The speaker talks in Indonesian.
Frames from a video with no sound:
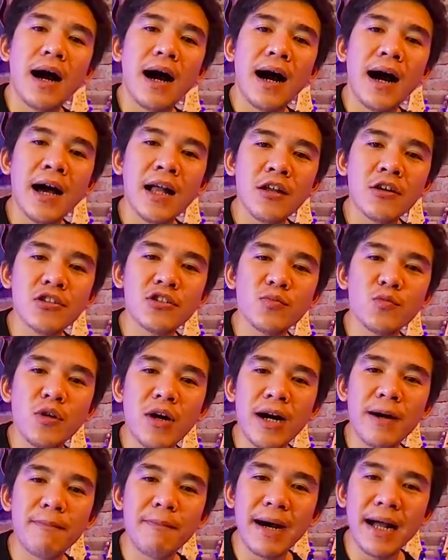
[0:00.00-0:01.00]
Halo
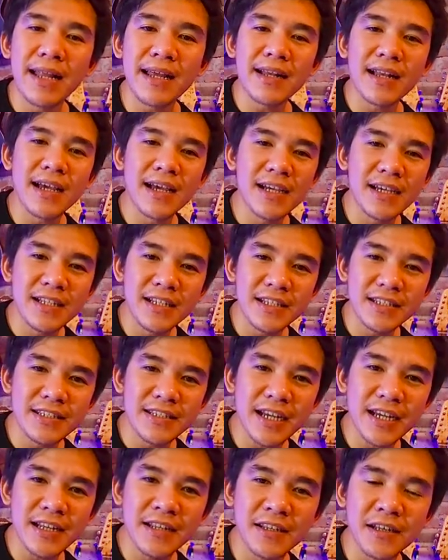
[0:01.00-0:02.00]
semua, balik lagi
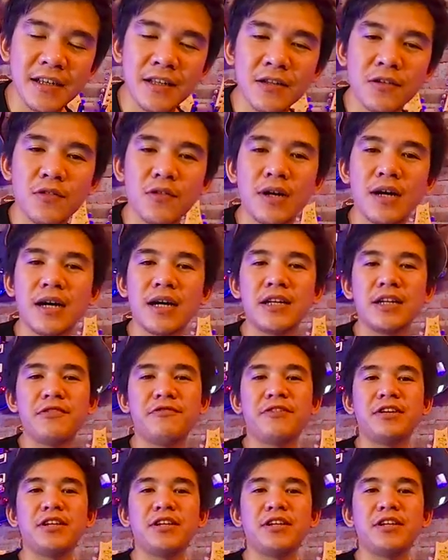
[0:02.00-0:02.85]
di channel gue Di